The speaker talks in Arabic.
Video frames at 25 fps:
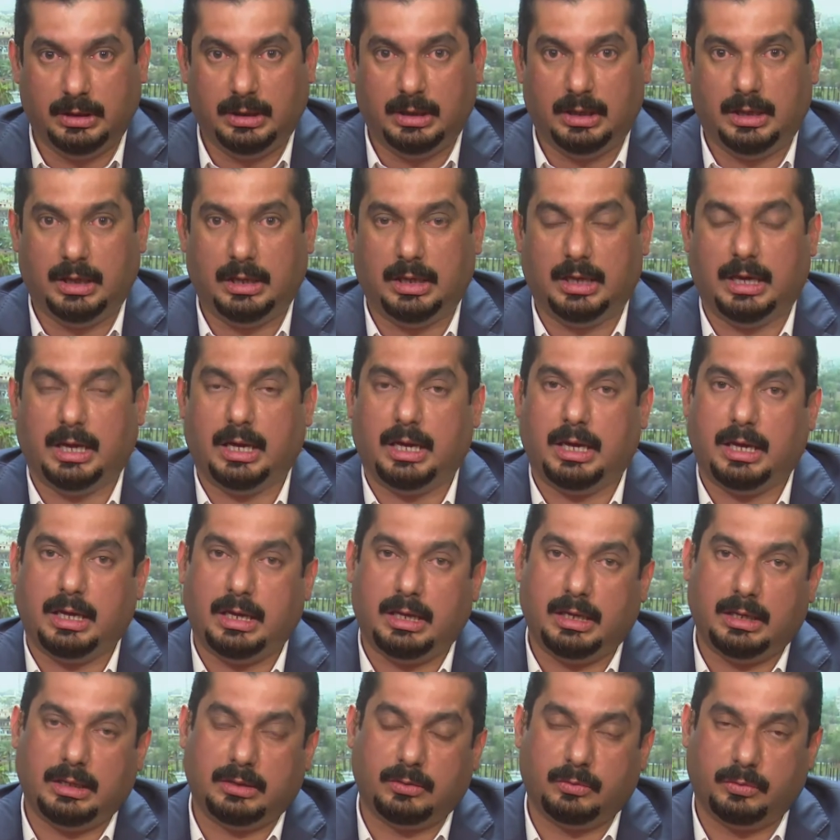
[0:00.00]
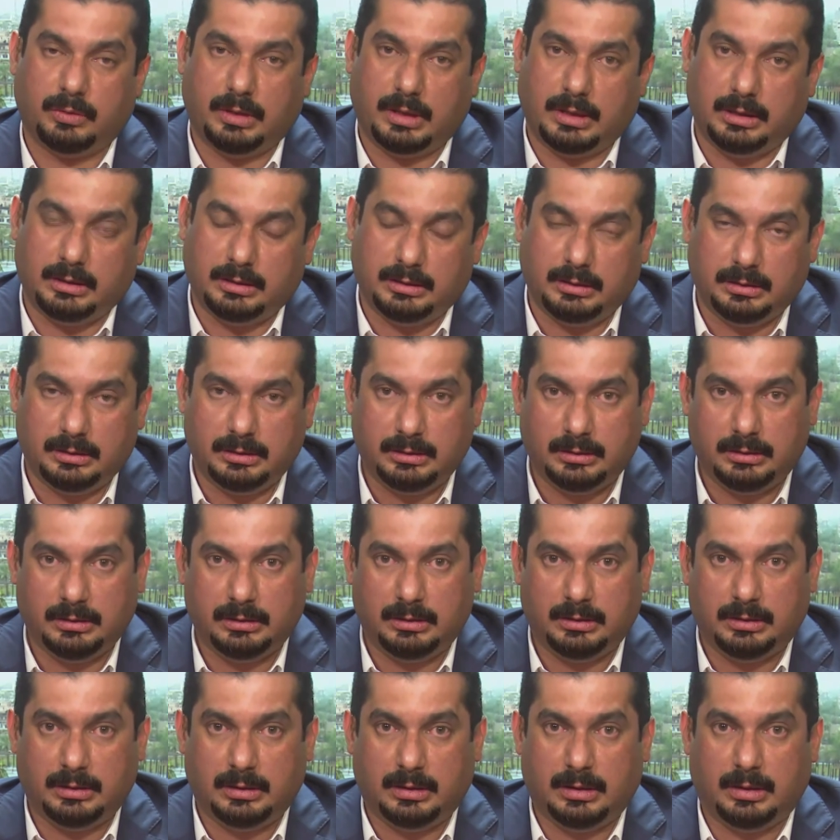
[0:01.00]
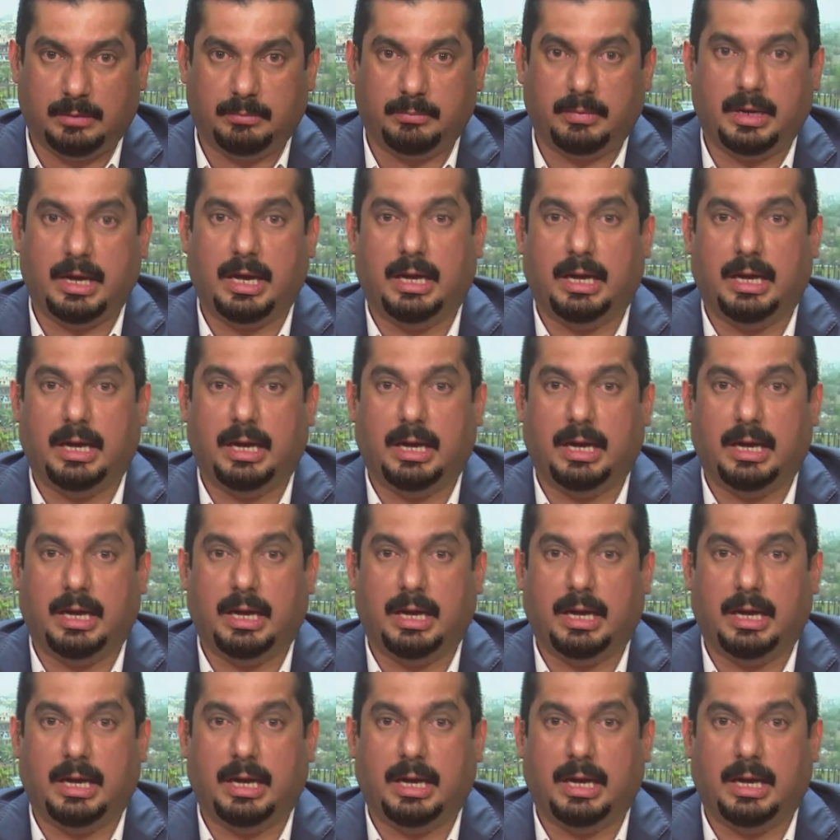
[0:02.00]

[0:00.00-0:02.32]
يا أخوان ما